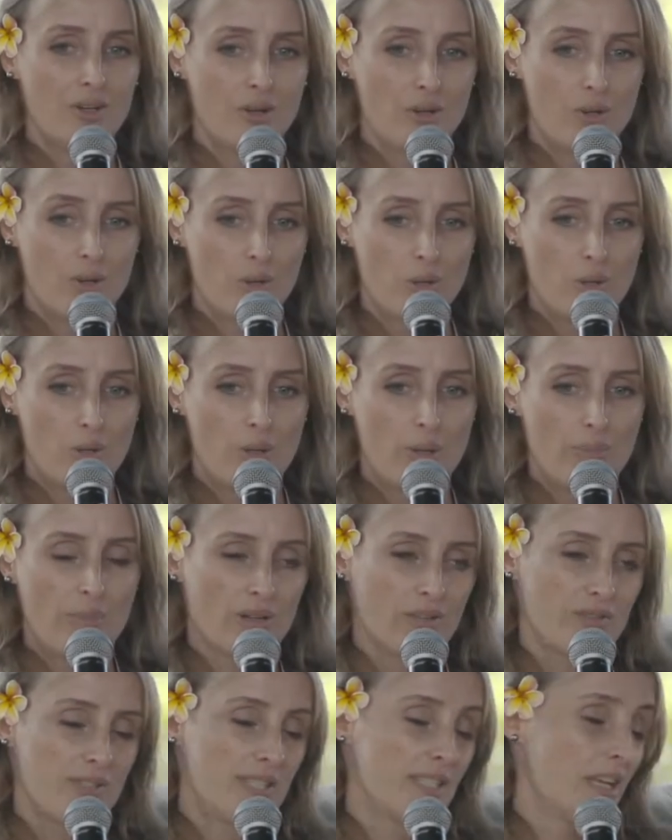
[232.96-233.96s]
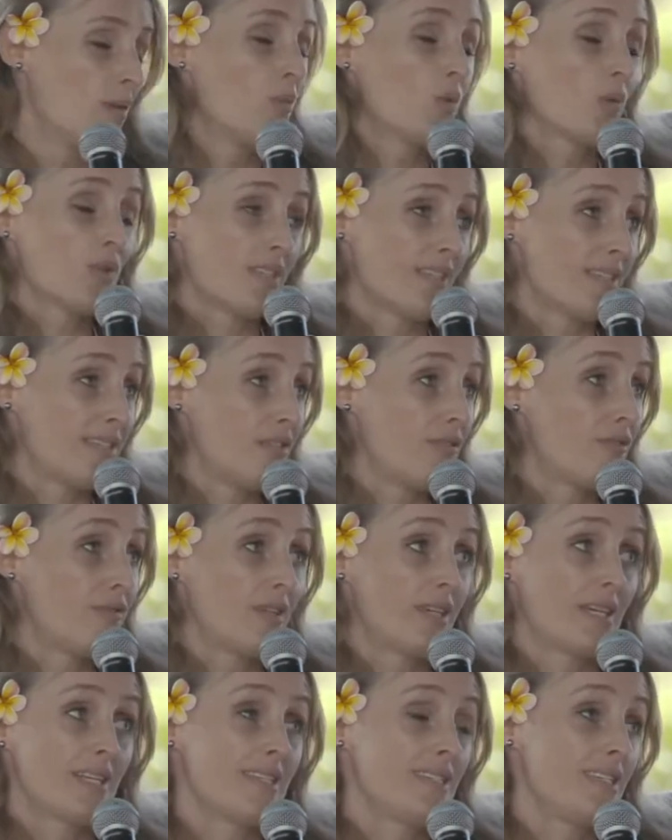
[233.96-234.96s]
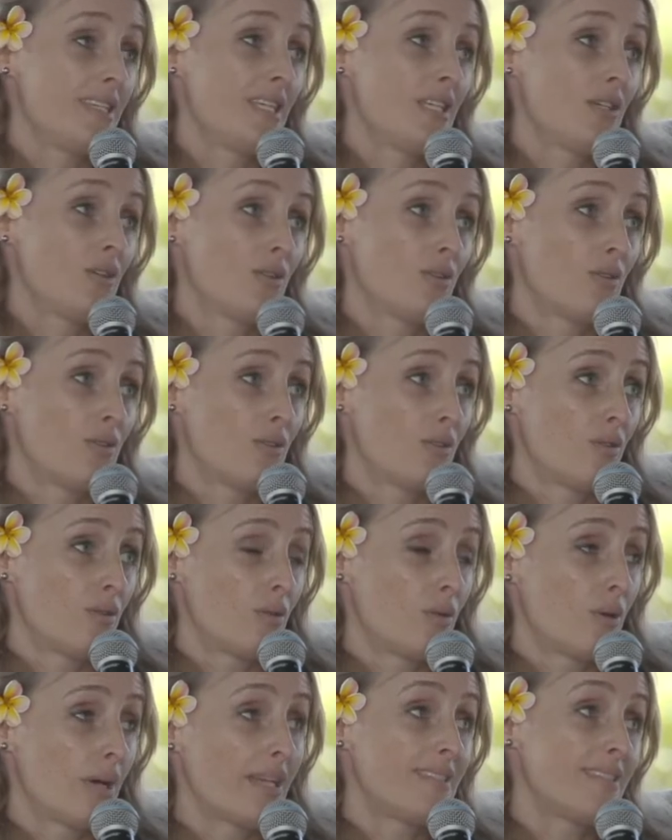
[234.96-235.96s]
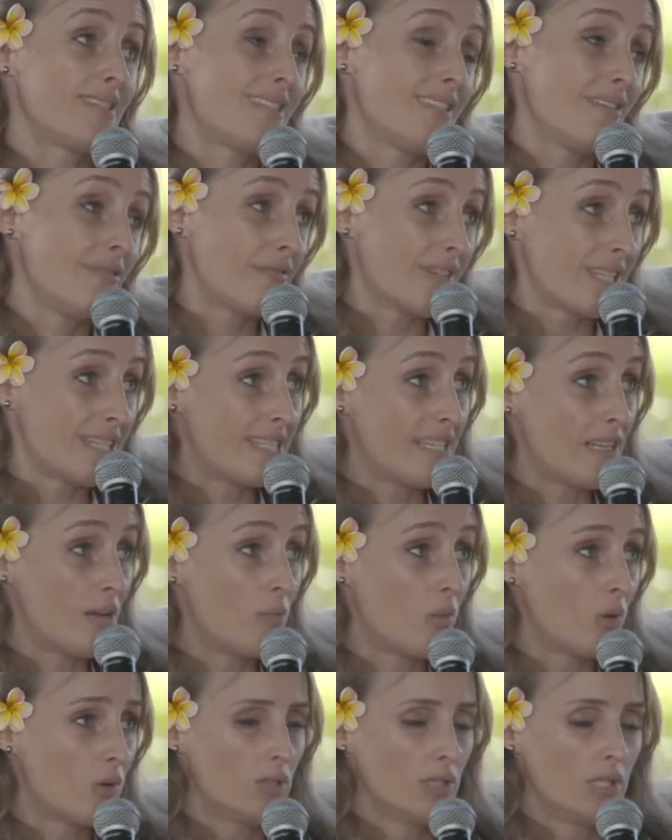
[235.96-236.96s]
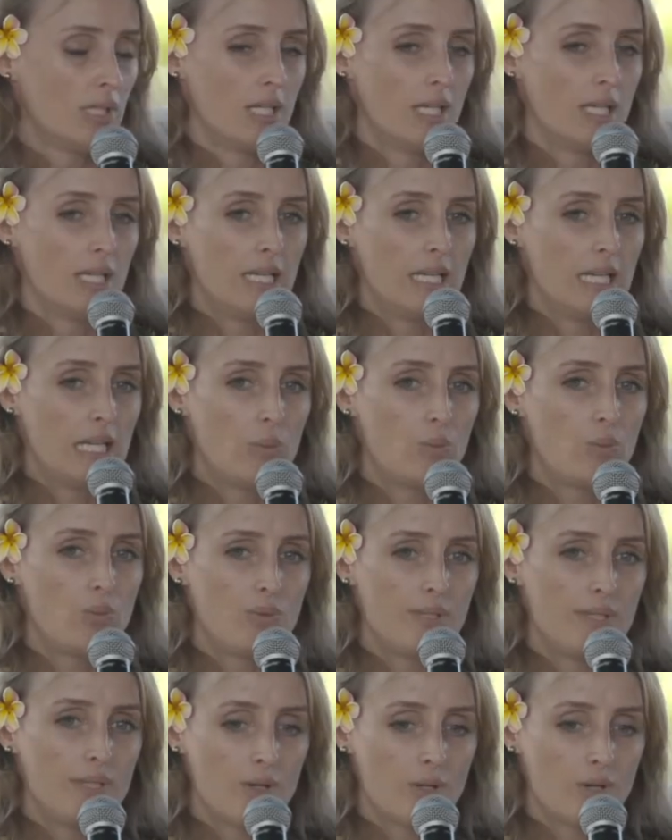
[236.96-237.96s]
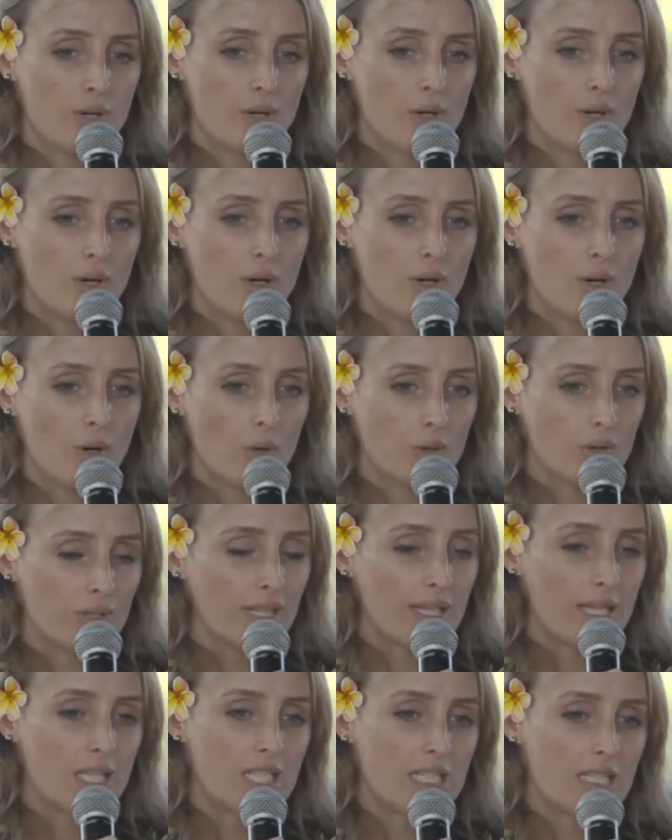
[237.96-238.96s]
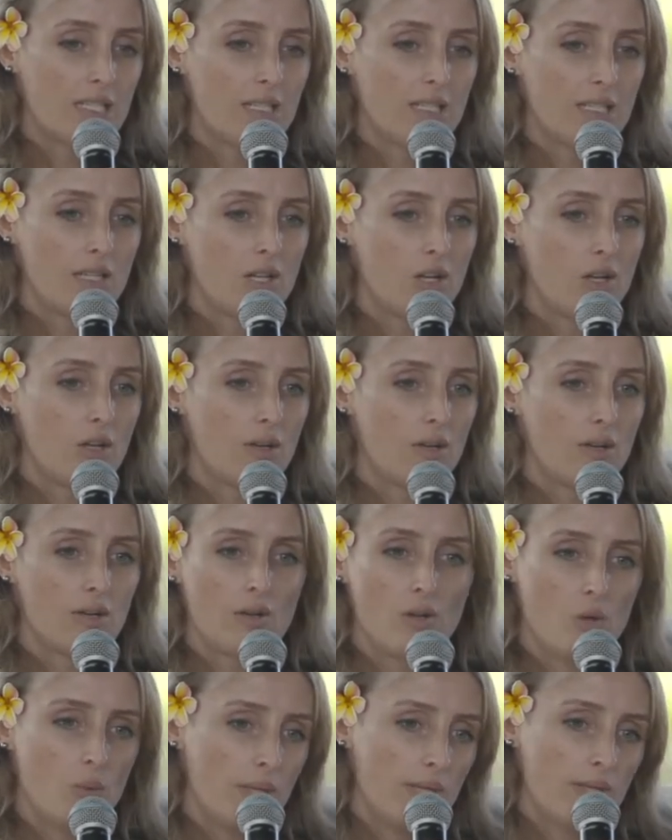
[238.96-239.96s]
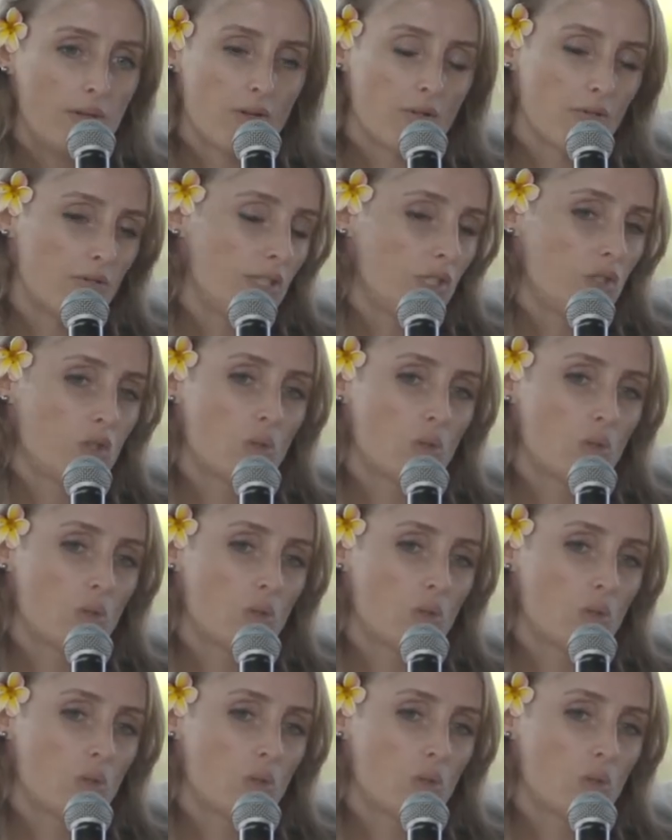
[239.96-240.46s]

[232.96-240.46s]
Euh, eh ben finalement, ça s'est fait assez, assez facilement. Et puis André, lui, en